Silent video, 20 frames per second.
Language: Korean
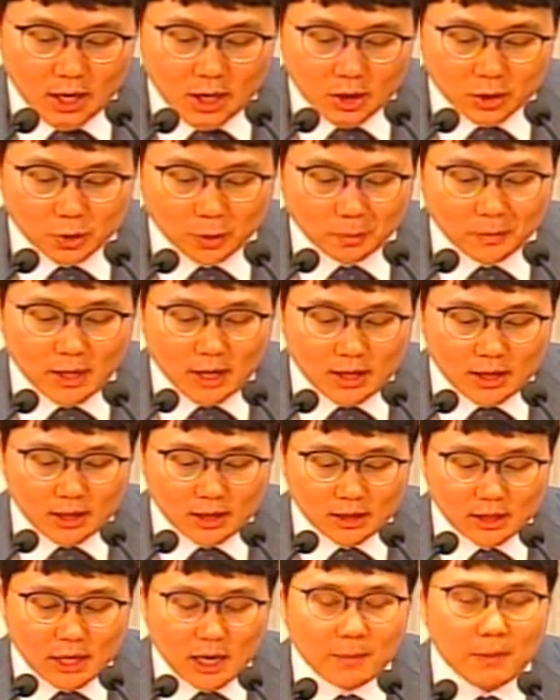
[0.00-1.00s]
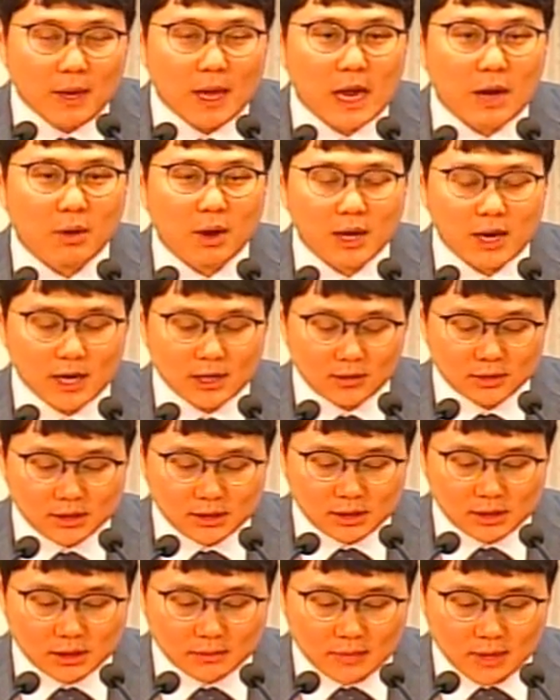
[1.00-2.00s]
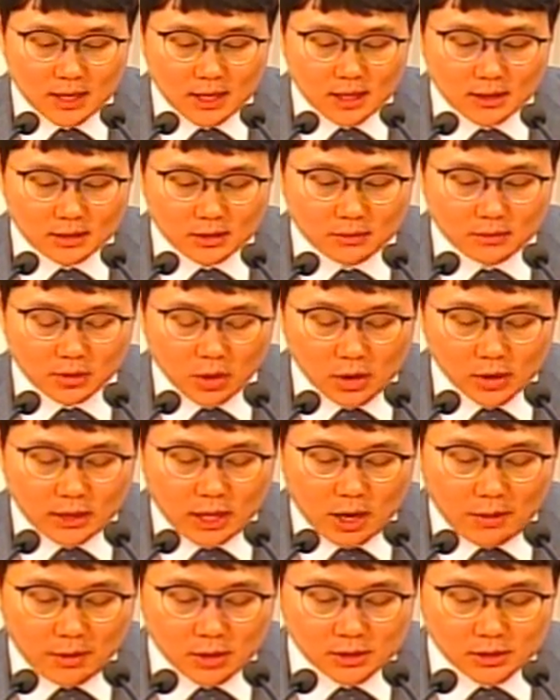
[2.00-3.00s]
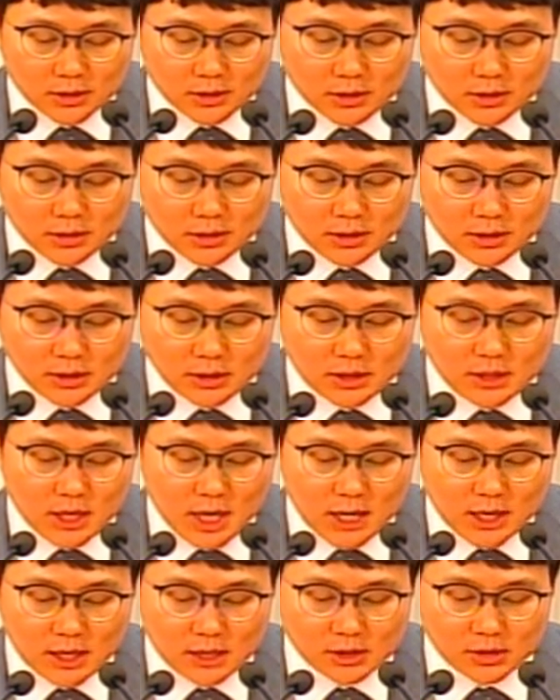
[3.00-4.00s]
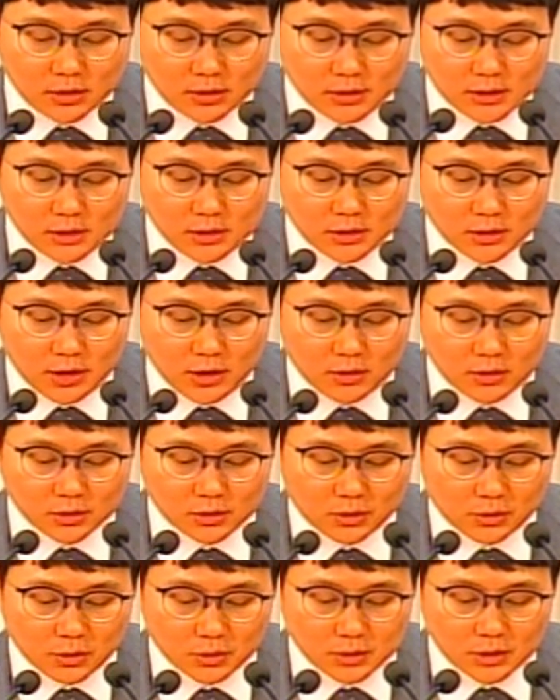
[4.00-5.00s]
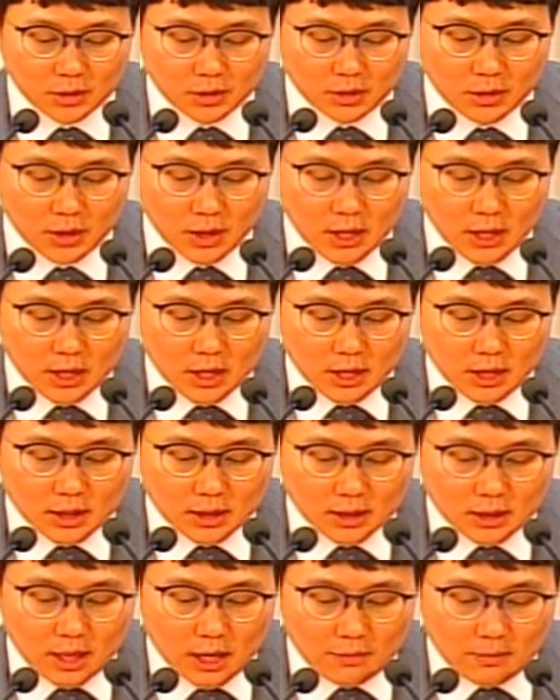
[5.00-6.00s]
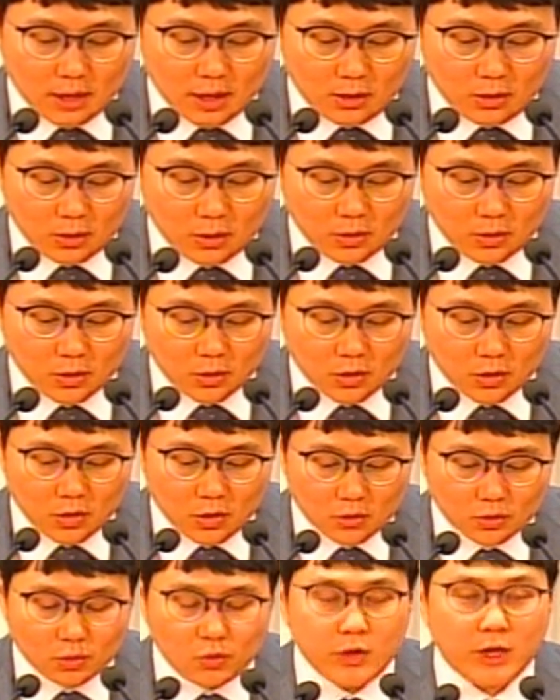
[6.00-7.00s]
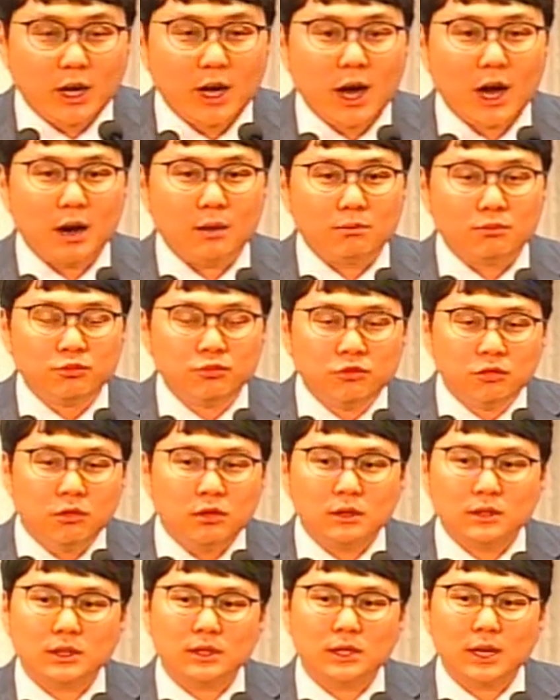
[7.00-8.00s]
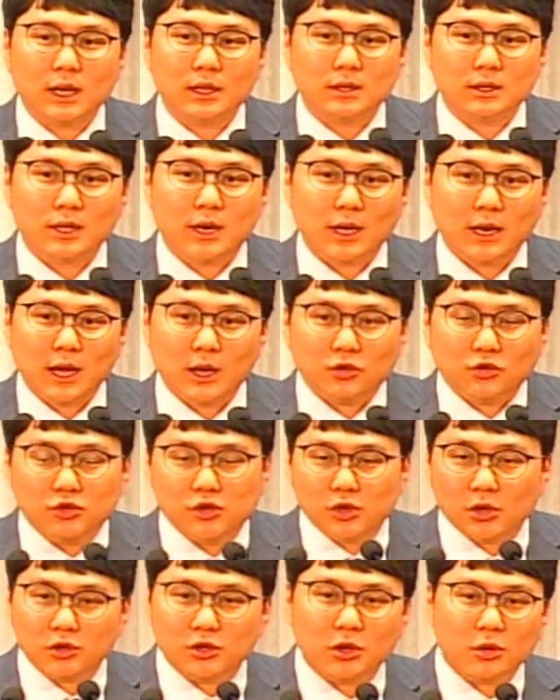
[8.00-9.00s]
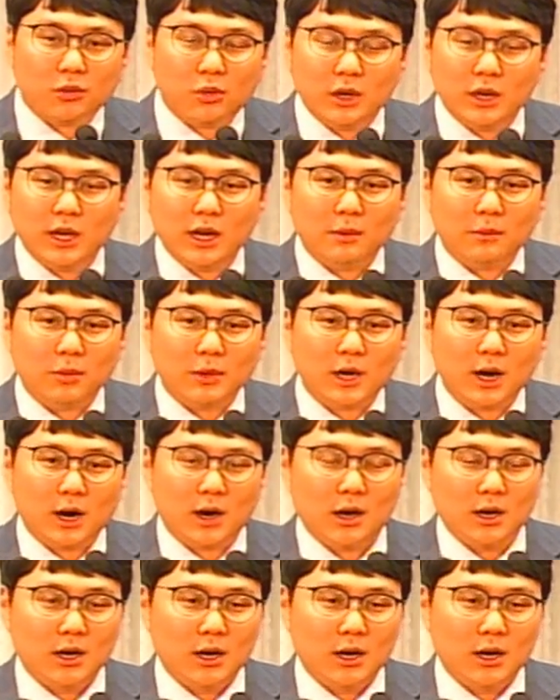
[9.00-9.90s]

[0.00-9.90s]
좁게는 예배에 관한 것이지만 넓게 걸쳐서는 신앙의 전체적인 것으로서 그야말로 우리가 무엇을 하든 간에 규정적 원리가 뭐냐?